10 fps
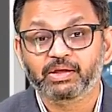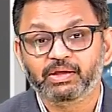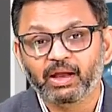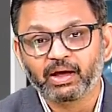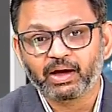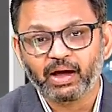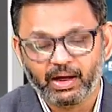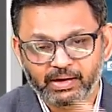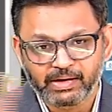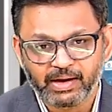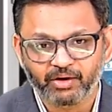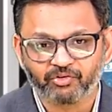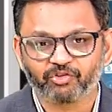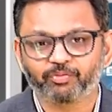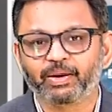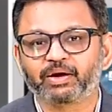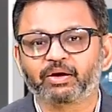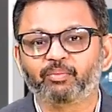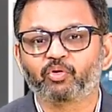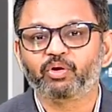ఇలాగా అన్ని ఎండ్స్
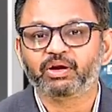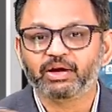స్పెక్ట్రంలో